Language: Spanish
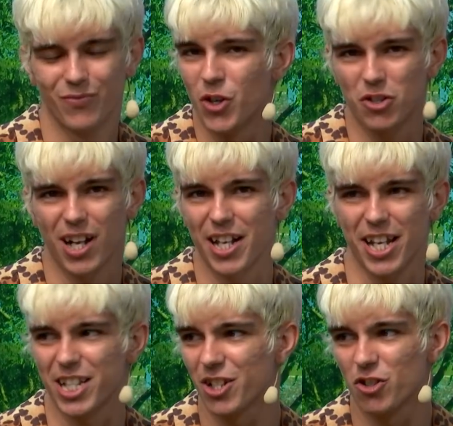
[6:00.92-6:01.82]
no os
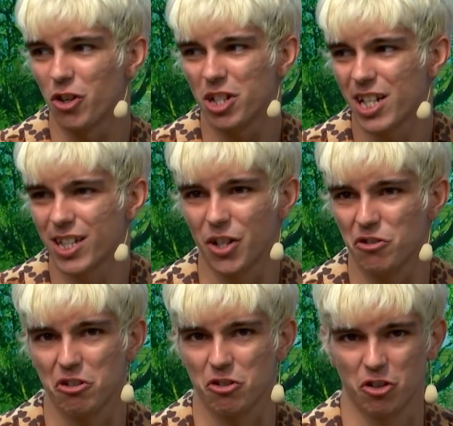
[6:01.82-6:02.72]
engañéis, sois
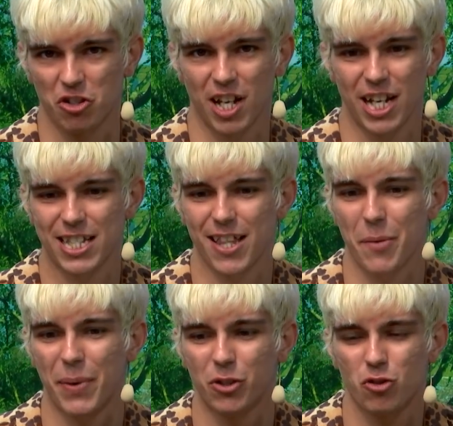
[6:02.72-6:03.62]
asquerosos. O sea, este
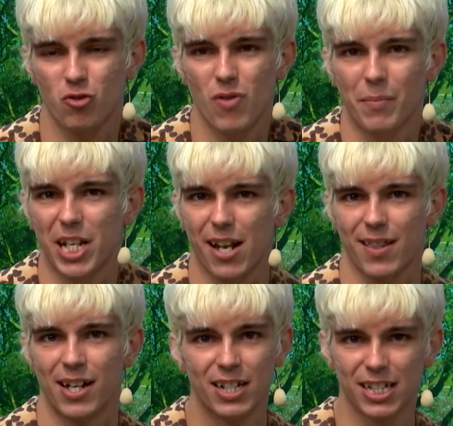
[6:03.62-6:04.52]
zapato es una
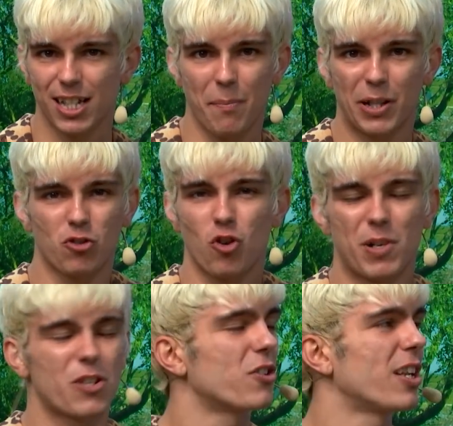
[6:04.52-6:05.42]
mierda. Mm. Este zapato es lo
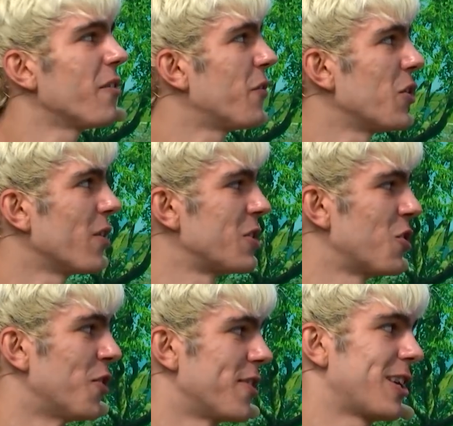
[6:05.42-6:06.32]
más hortera y feo que he
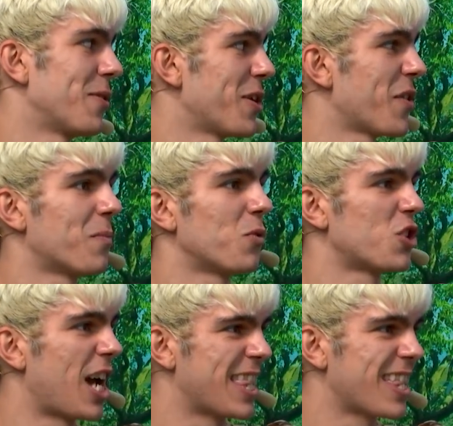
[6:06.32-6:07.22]
visto. Entonces, ¿qué voy a hacer?
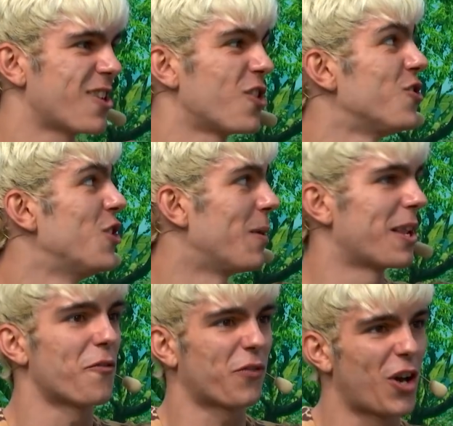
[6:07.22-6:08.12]
Pues hacerlo el
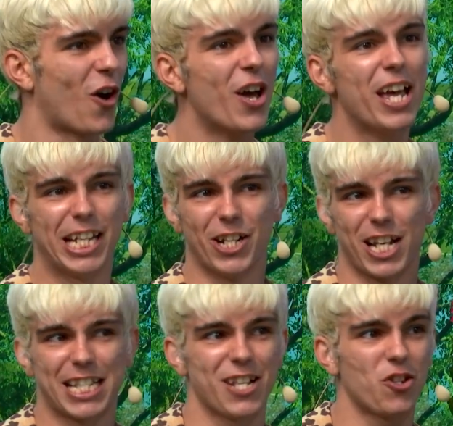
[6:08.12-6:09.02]
doble de feo. Y
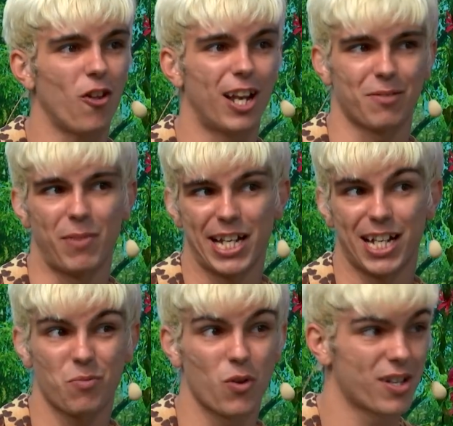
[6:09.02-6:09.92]
ahora están todas las
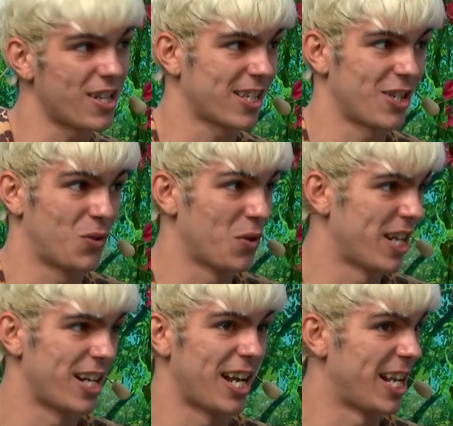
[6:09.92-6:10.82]
maricas modernas que
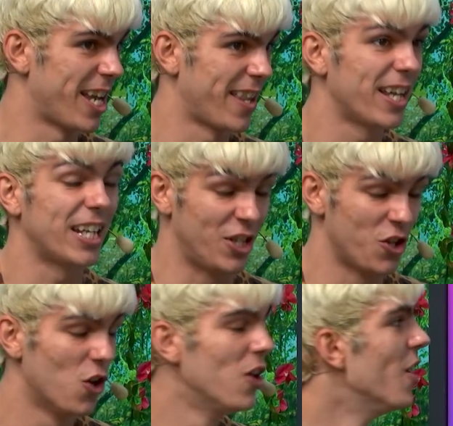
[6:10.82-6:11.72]
estudian en el IED y
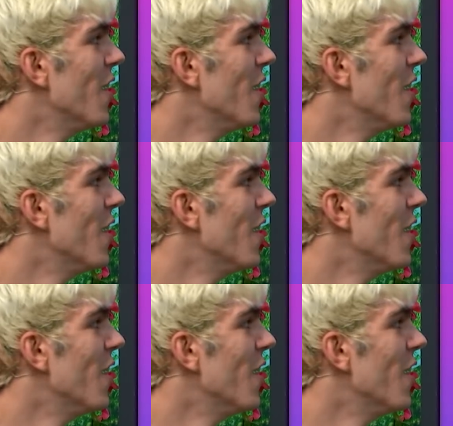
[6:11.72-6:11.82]
yo